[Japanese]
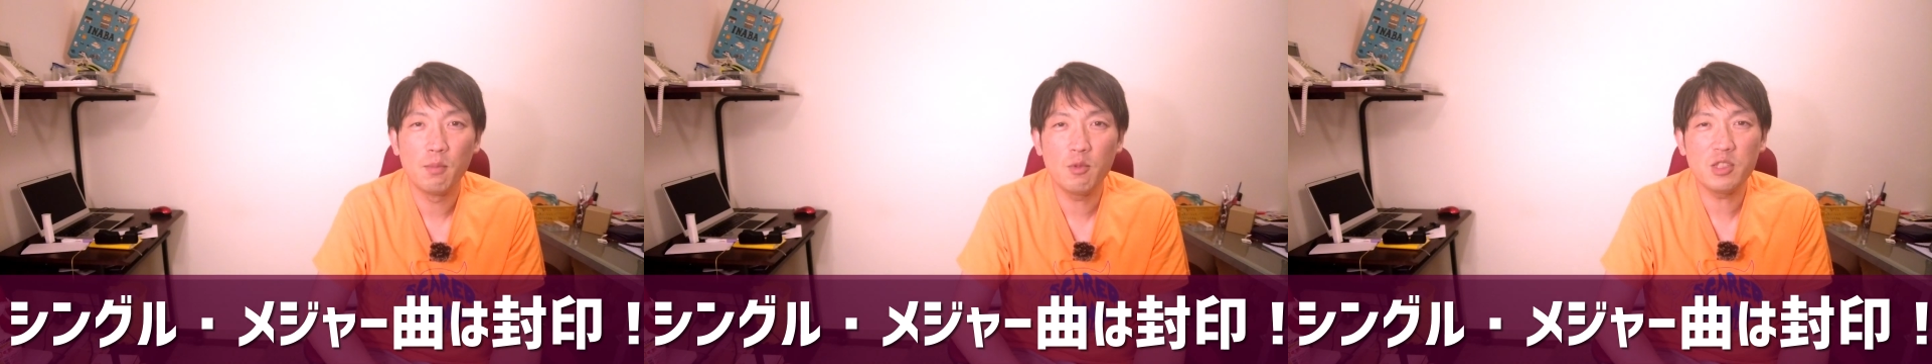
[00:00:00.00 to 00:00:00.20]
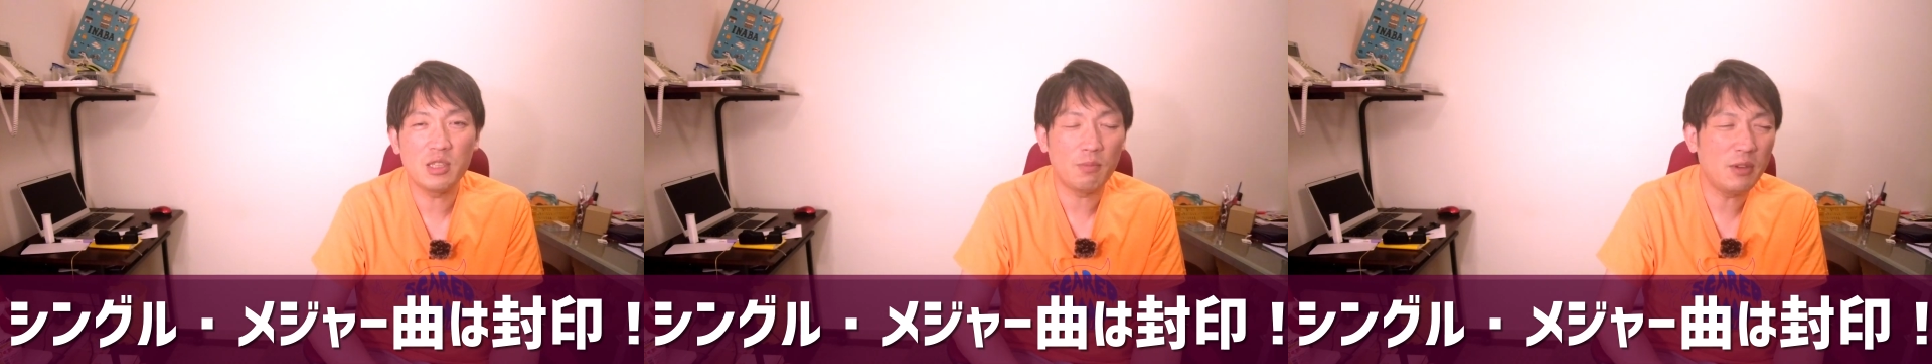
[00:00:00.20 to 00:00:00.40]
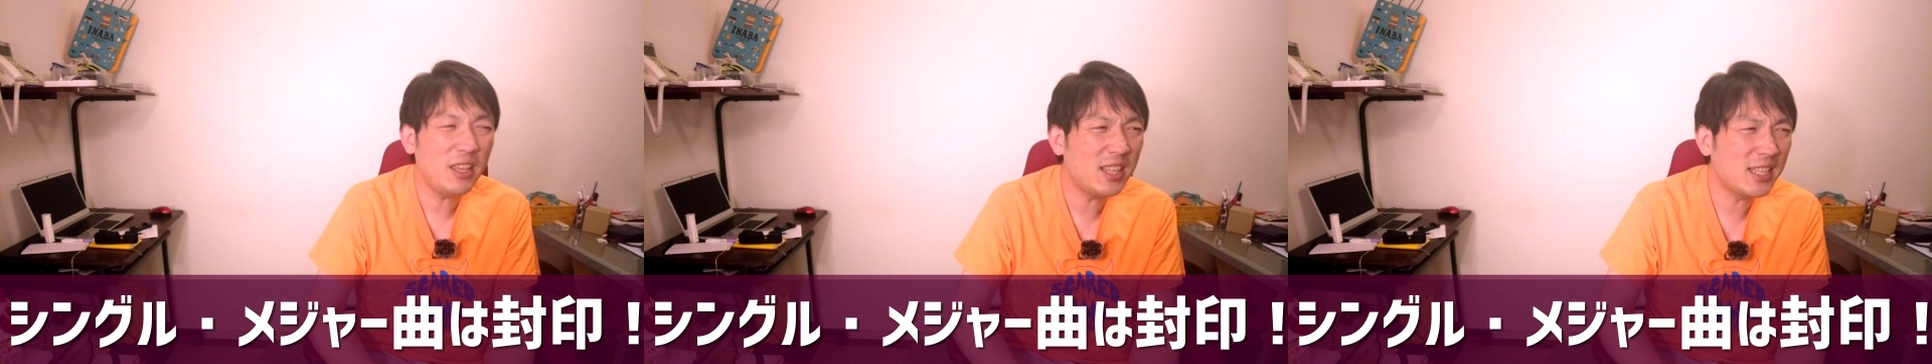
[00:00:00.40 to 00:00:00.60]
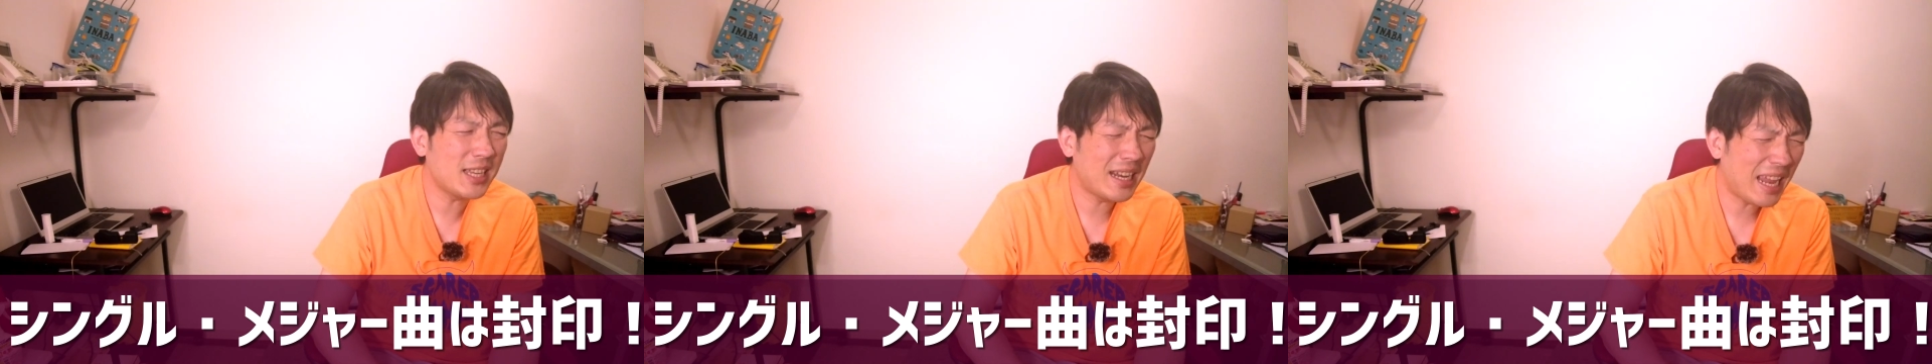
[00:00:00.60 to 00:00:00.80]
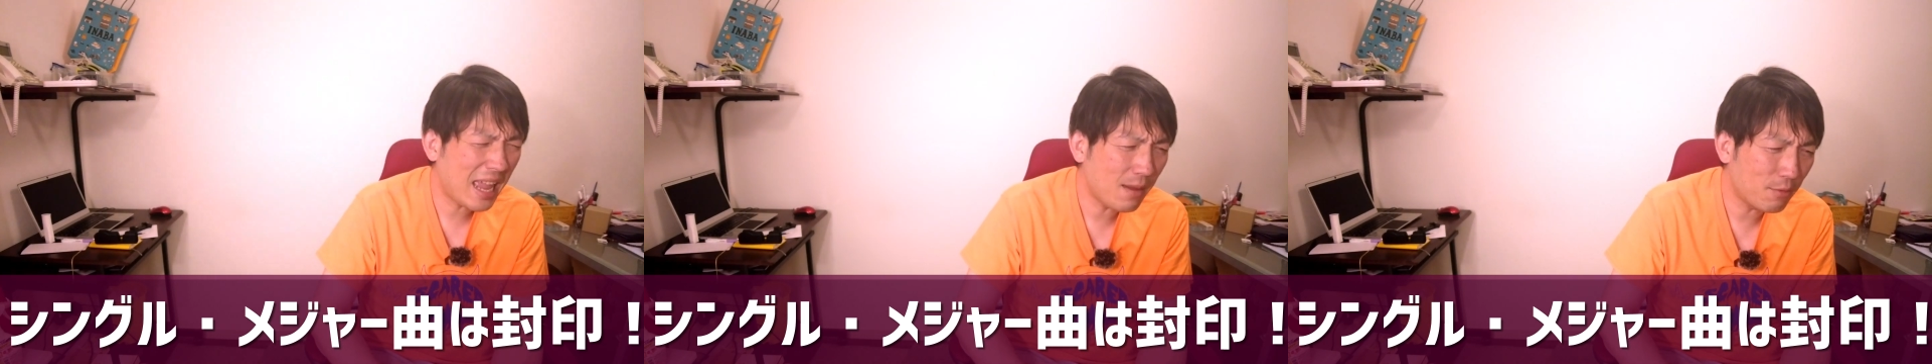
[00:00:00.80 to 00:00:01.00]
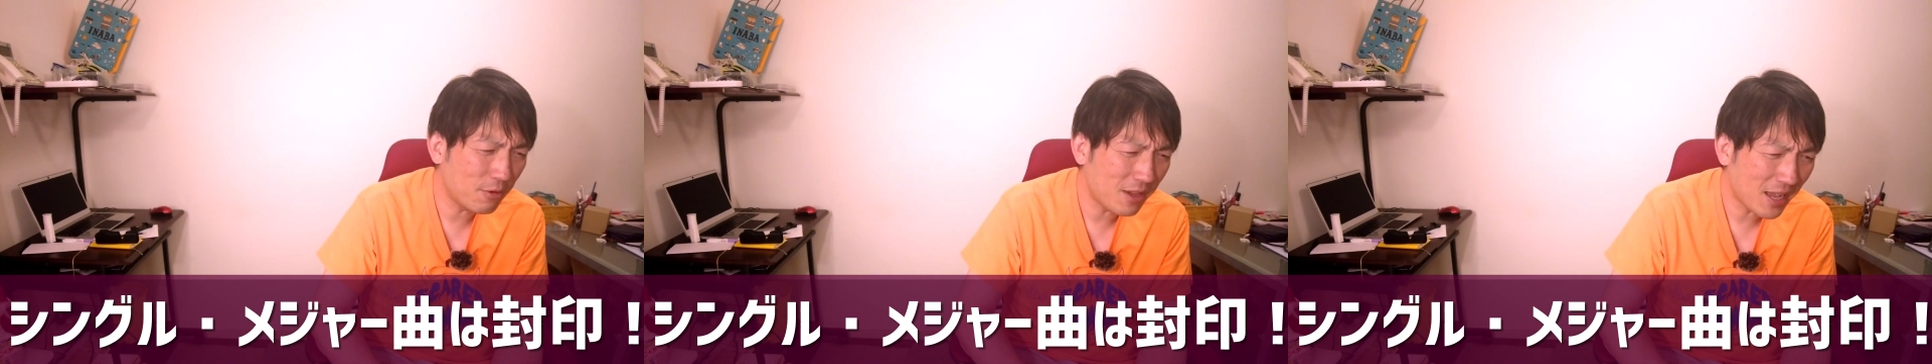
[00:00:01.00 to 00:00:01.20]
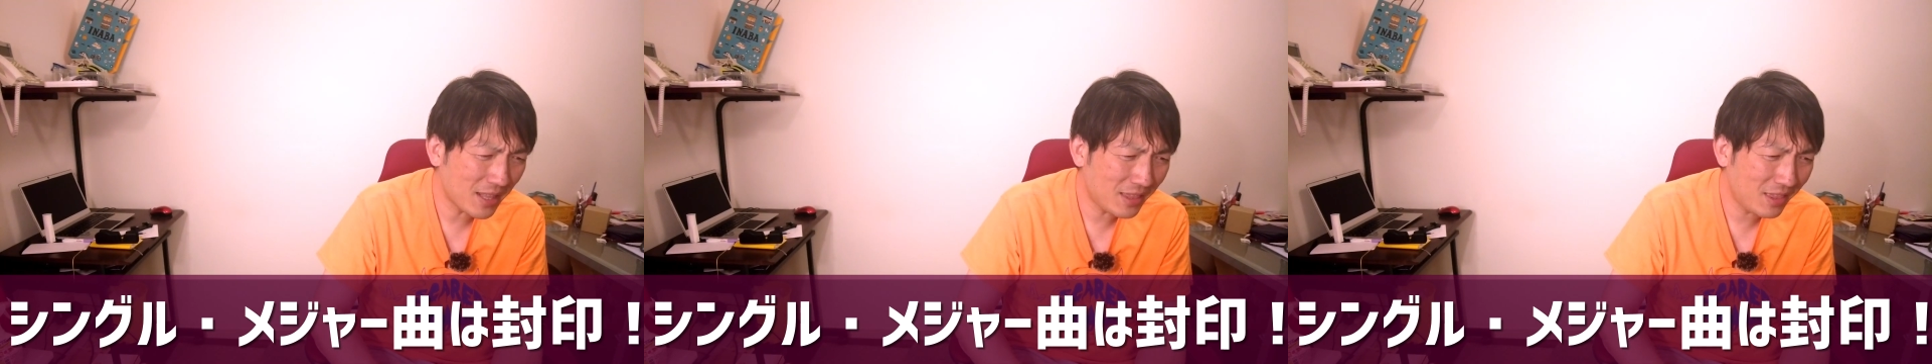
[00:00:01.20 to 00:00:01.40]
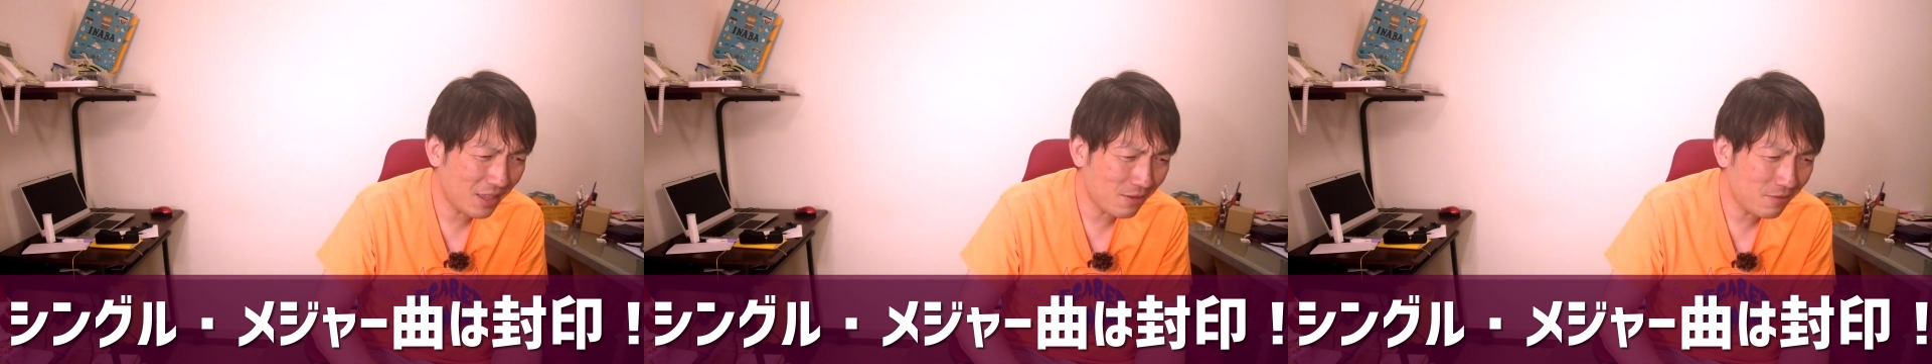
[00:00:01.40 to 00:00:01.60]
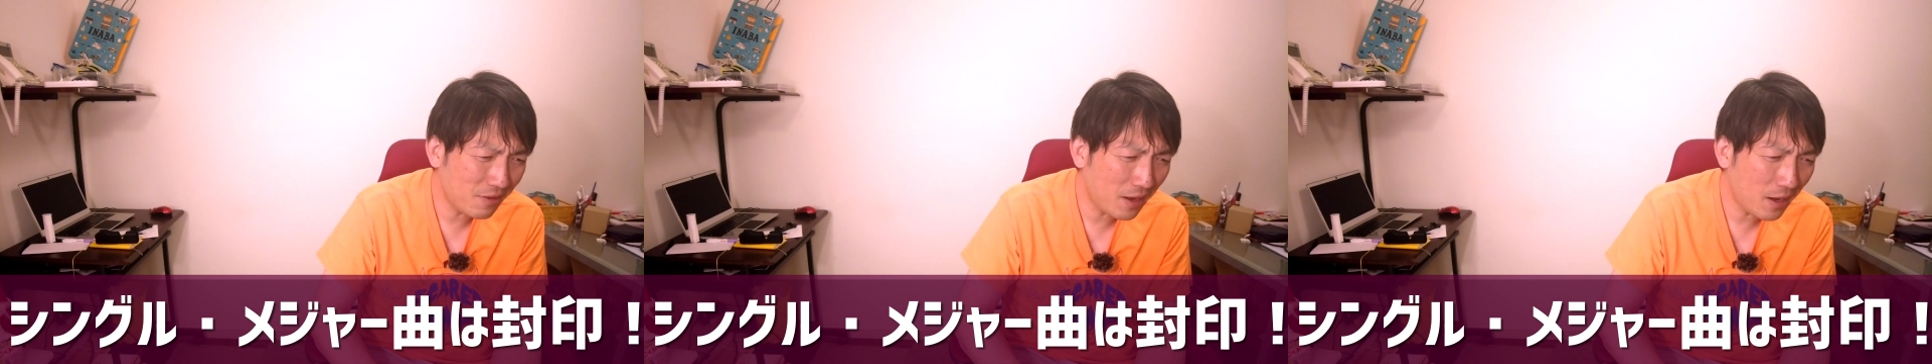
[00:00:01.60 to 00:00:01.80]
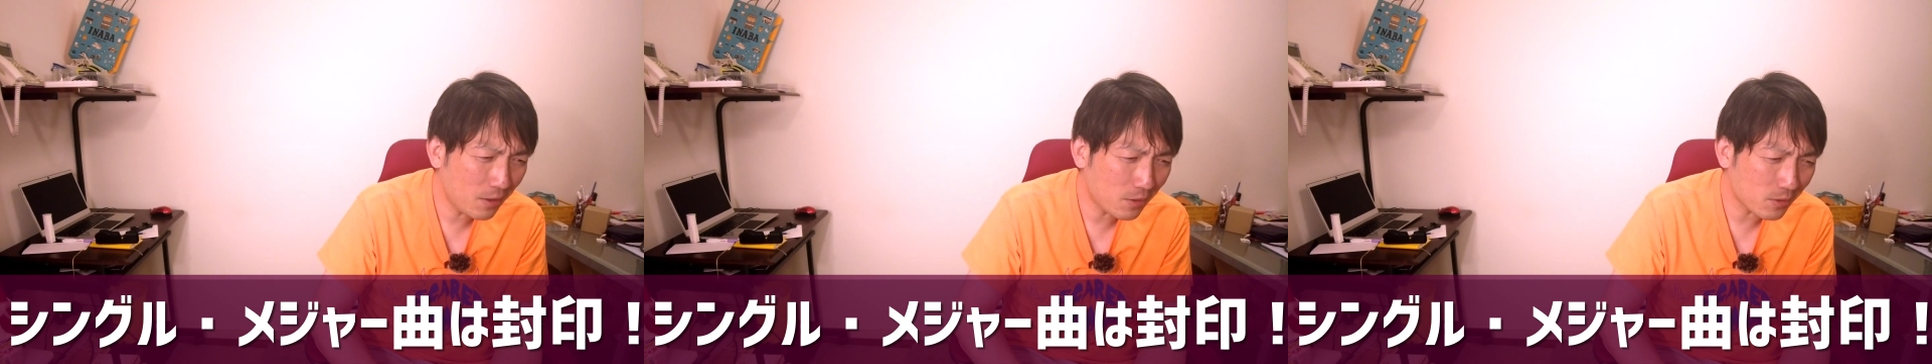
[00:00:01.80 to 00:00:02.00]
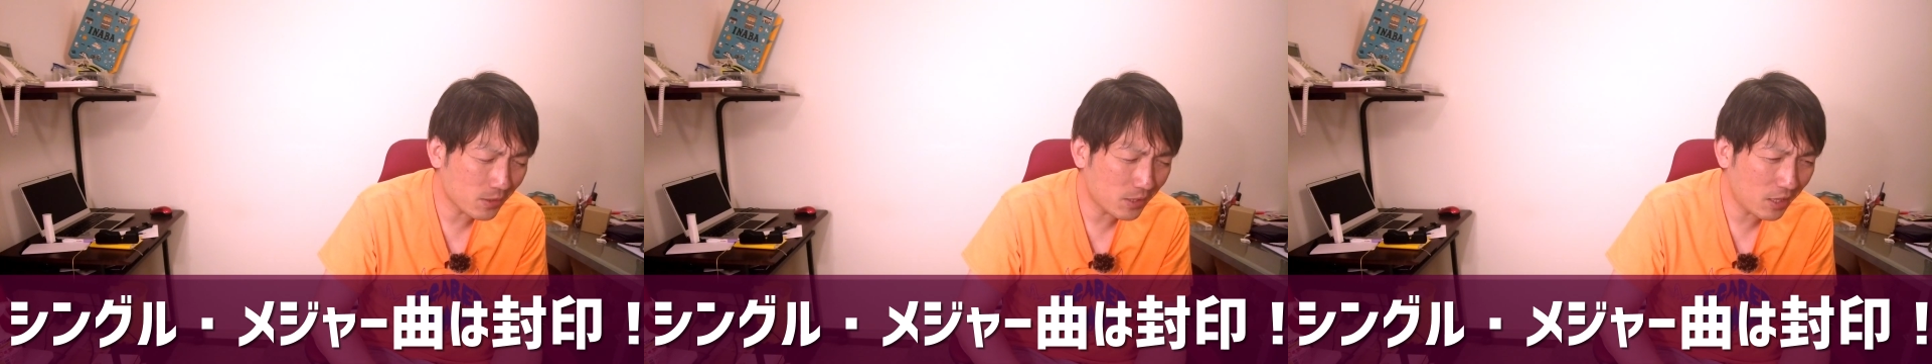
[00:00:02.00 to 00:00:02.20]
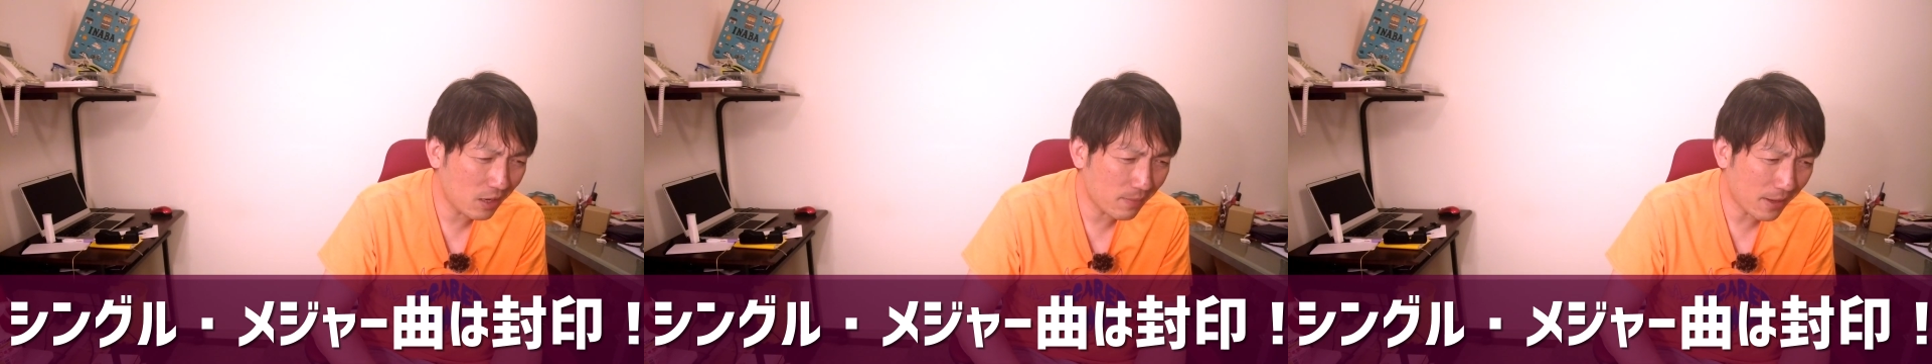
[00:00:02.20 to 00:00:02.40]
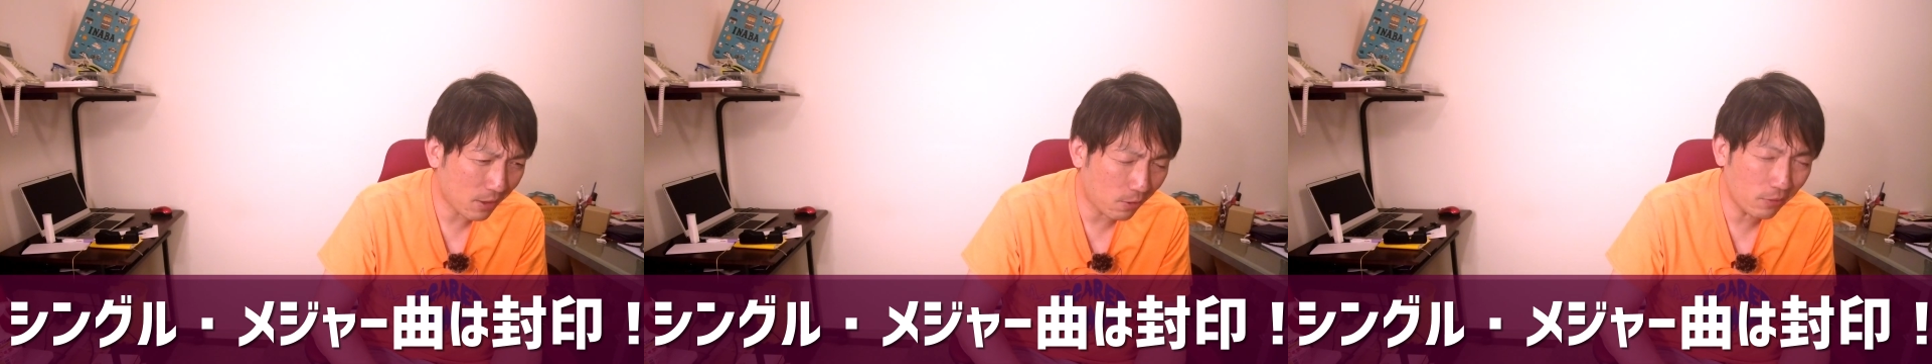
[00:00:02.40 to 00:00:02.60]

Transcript: もしビーズがライブをやってくれるとすれば、